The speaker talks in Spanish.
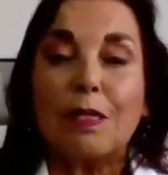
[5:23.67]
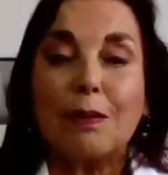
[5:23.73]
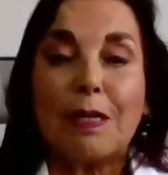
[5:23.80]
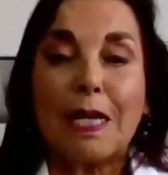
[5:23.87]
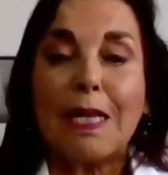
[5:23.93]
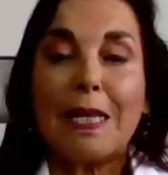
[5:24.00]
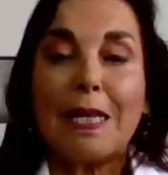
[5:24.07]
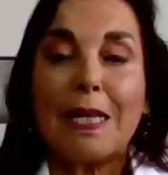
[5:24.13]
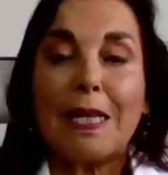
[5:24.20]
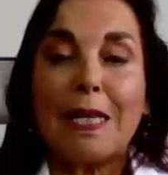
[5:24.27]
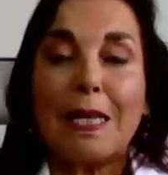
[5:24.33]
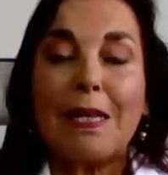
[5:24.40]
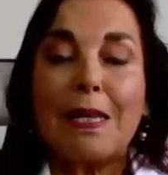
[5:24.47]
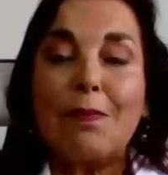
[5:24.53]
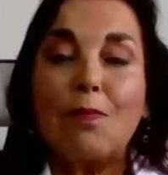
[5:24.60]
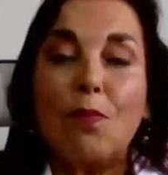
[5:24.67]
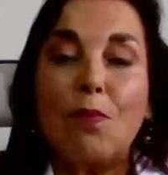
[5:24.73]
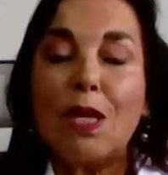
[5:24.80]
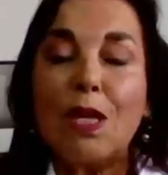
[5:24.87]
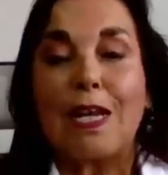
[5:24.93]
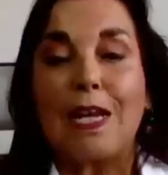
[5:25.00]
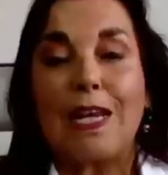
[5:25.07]
gente muy
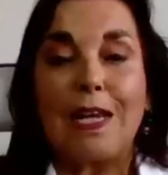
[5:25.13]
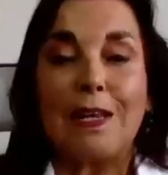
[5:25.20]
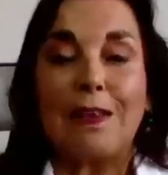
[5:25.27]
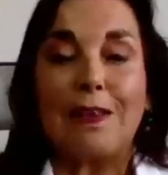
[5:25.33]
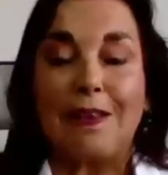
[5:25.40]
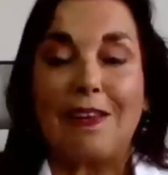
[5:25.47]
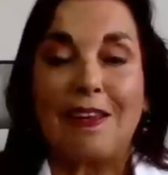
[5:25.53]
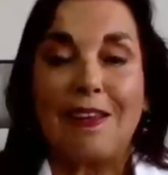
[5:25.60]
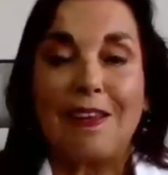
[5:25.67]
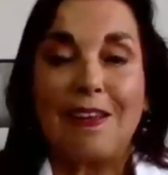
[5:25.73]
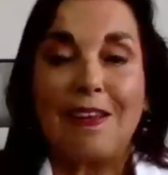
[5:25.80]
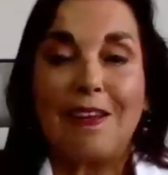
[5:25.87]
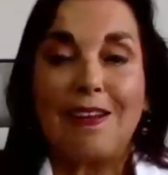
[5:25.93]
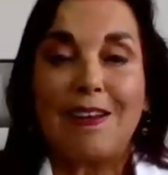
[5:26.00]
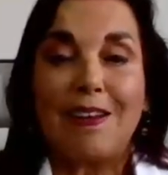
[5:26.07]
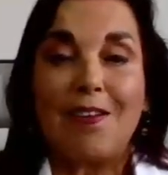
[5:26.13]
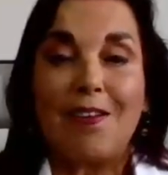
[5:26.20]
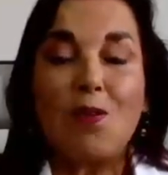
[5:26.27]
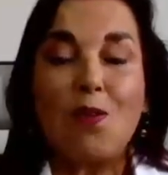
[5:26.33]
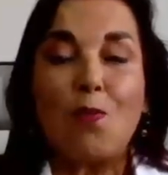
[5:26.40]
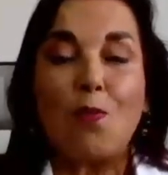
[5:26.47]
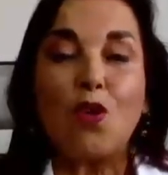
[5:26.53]
inteligente, ¿no?
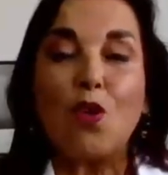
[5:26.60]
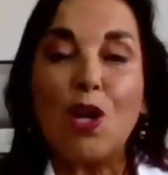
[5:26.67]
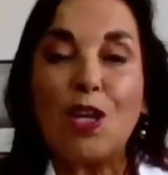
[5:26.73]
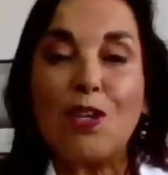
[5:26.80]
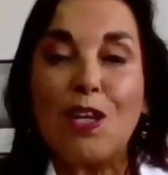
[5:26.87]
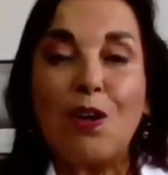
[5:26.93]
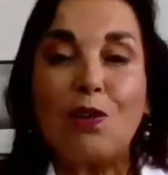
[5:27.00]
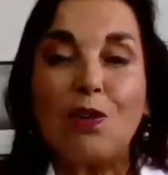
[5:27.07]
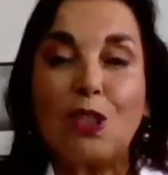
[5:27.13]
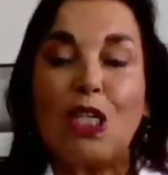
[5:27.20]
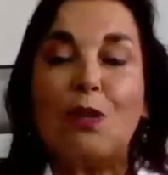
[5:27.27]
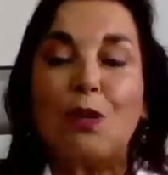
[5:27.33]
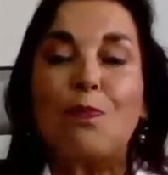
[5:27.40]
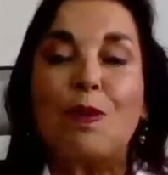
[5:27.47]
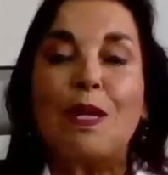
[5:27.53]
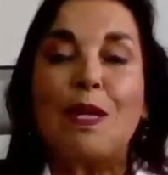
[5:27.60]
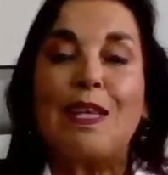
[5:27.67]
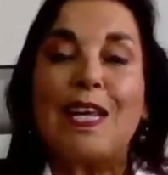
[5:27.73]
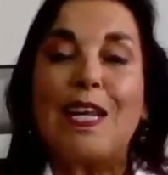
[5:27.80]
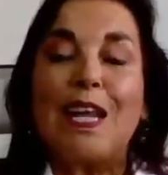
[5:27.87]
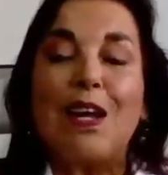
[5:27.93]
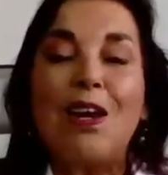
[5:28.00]
Como yo les digo siempre,
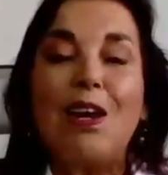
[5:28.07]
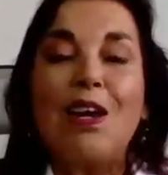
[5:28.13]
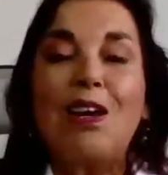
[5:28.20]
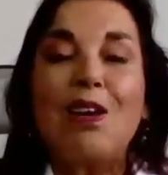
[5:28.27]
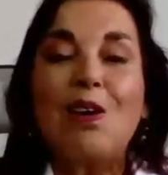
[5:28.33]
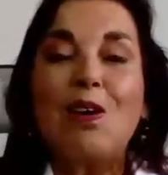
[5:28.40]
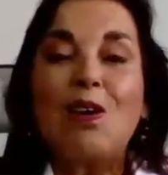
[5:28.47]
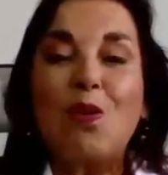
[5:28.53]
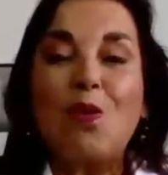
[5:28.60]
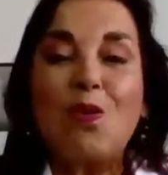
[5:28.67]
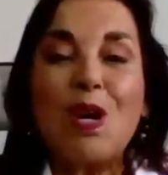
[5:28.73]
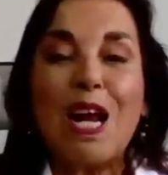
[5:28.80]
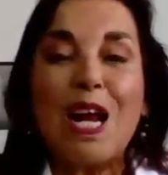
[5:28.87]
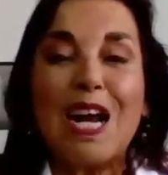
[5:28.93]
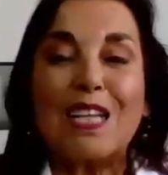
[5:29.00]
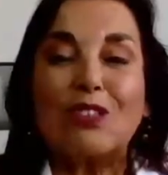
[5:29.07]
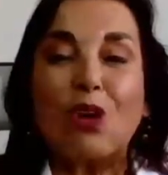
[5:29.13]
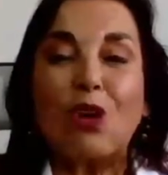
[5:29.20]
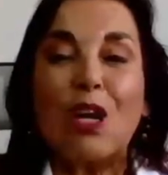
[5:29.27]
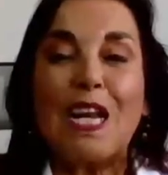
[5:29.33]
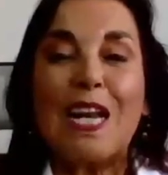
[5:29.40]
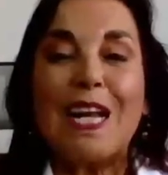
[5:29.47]
tienen una
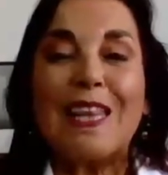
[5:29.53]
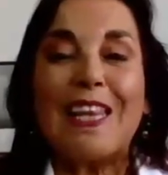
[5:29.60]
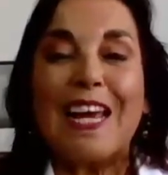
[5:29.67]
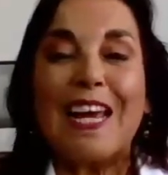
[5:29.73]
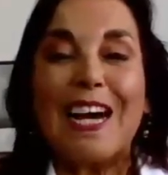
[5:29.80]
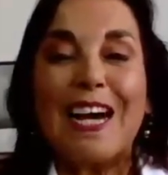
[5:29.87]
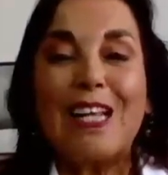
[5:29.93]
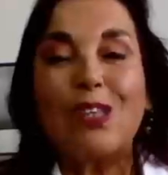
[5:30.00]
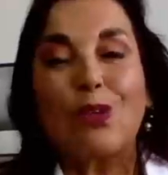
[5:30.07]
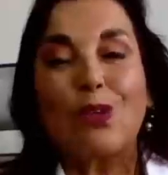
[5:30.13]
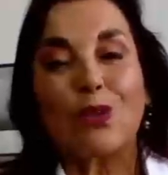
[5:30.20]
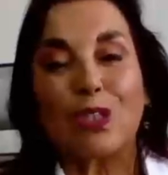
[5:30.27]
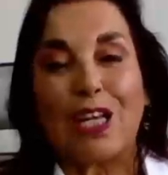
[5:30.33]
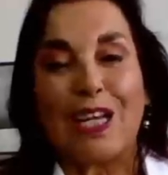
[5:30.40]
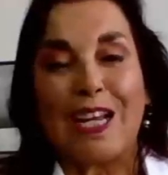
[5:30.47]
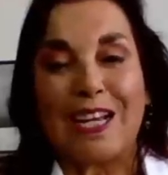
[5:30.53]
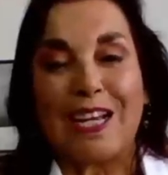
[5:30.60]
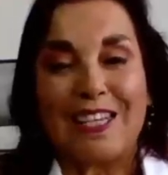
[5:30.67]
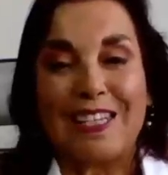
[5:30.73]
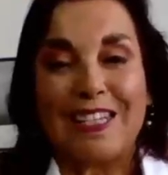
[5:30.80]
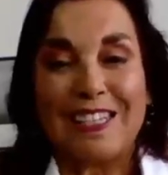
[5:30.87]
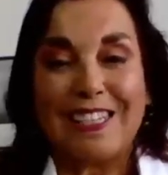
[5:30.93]
gasolina de alto
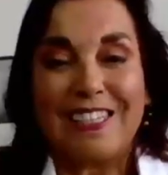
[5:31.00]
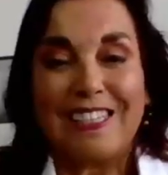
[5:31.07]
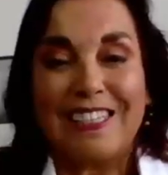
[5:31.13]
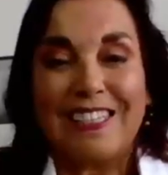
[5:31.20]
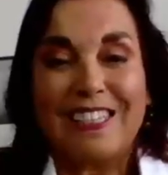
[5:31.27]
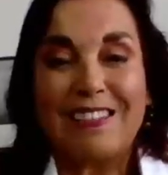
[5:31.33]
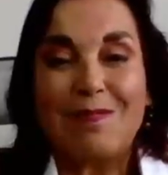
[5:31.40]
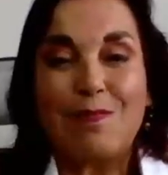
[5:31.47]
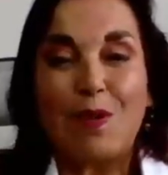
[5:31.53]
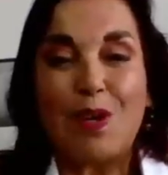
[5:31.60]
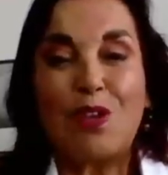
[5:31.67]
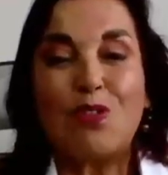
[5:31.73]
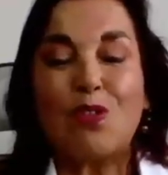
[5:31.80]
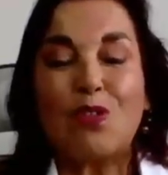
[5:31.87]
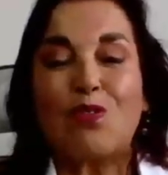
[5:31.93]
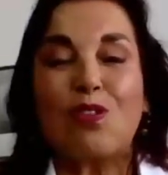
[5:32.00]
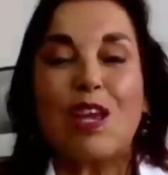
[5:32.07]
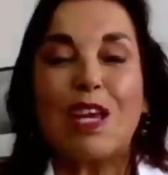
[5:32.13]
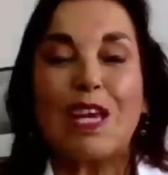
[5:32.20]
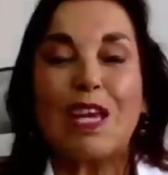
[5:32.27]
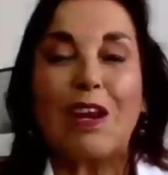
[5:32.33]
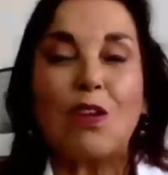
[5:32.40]
octanaje. Por eso, si
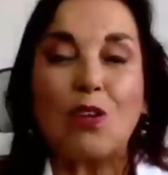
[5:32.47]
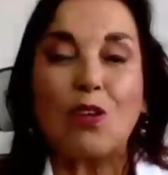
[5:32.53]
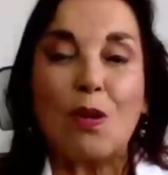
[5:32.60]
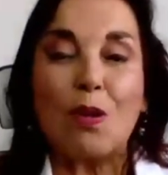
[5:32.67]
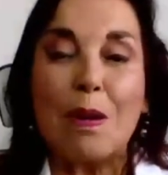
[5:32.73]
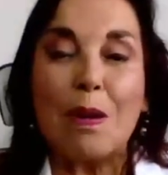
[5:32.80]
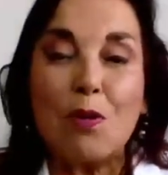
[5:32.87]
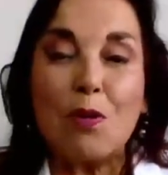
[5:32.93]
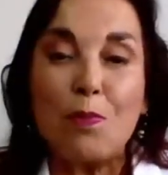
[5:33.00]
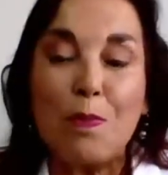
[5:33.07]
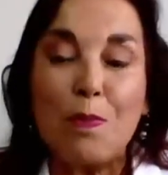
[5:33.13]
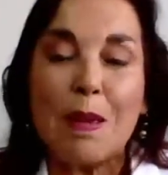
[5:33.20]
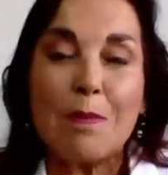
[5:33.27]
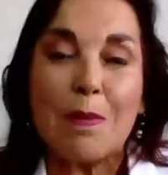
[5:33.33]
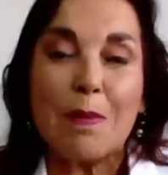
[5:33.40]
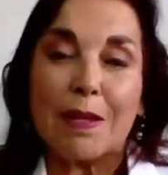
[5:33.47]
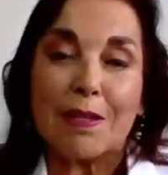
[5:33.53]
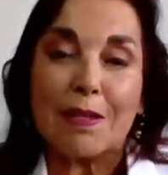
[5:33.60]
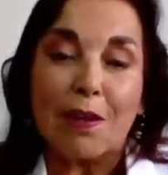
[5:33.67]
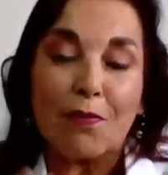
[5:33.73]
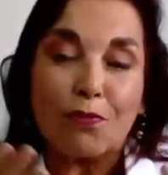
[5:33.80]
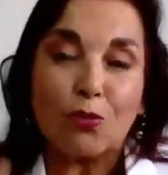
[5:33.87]
es que los llevamos bien,
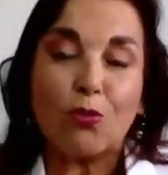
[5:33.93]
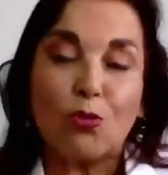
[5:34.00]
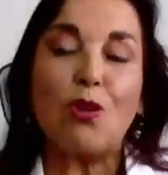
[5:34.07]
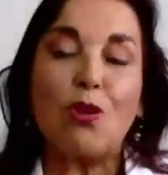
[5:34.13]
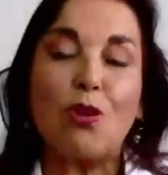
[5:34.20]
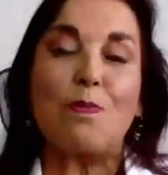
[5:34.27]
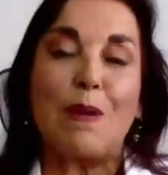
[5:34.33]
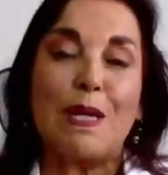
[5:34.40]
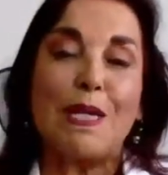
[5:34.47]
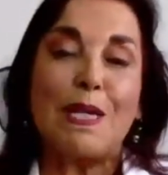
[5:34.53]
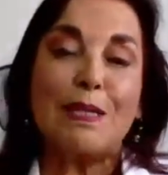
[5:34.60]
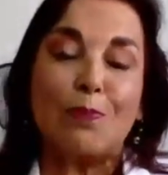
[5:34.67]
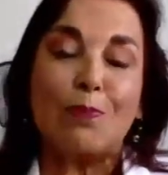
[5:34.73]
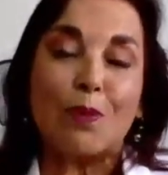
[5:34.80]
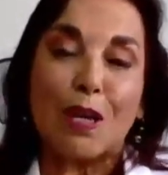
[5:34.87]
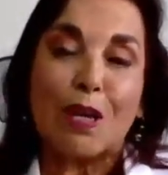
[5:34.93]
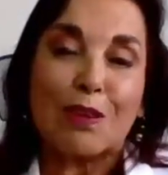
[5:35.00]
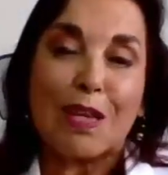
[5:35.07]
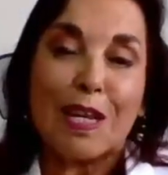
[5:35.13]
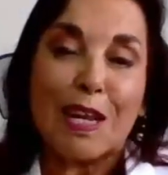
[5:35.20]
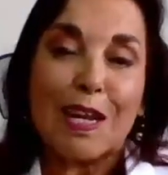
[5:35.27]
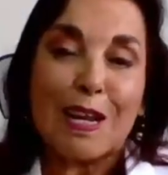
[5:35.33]
es el futuro del país, porque
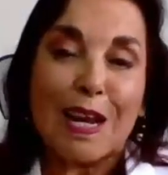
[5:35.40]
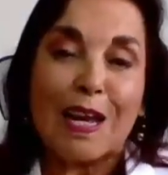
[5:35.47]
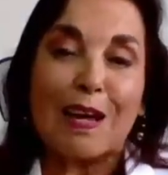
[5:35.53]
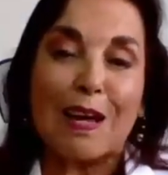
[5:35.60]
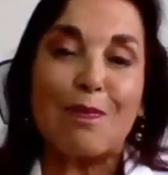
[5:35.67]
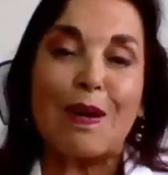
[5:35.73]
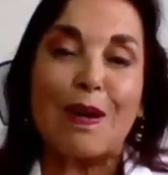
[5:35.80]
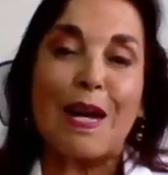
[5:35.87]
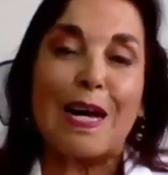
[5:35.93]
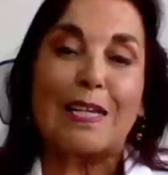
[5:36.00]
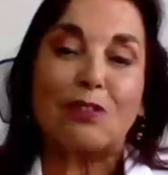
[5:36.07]
tienen la, la